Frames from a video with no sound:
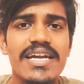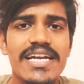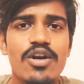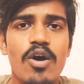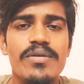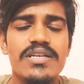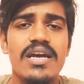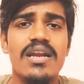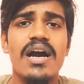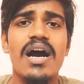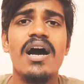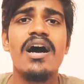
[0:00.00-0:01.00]
लेडी
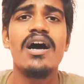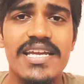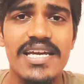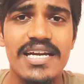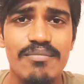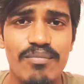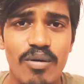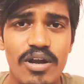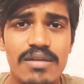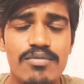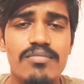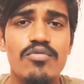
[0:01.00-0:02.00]
ऑफिसर का एक
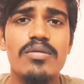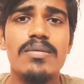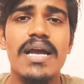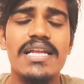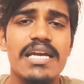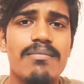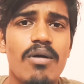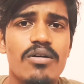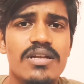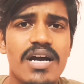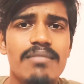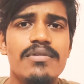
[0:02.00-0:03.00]
बॉलीवुड मूवी में ऐसा
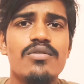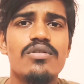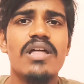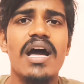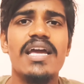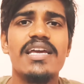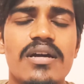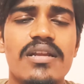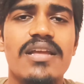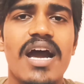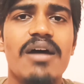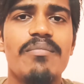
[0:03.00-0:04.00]
बहुत कम ही होता है
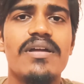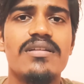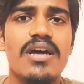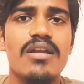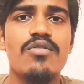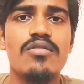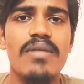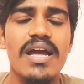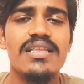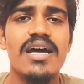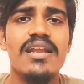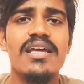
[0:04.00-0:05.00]
लेकिन यहाँ पे सरगुन
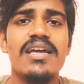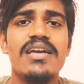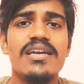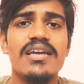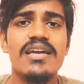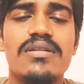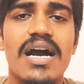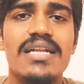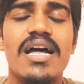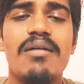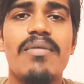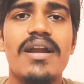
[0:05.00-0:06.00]
मेहता ने
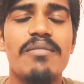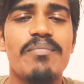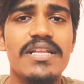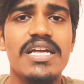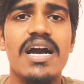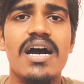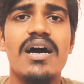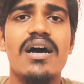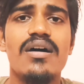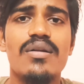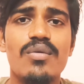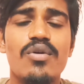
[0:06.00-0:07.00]
ज़्यादा बड़े पद का
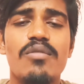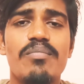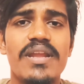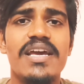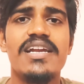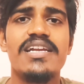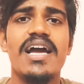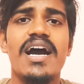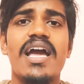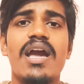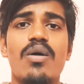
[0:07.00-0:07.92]
रोल प्ले किया है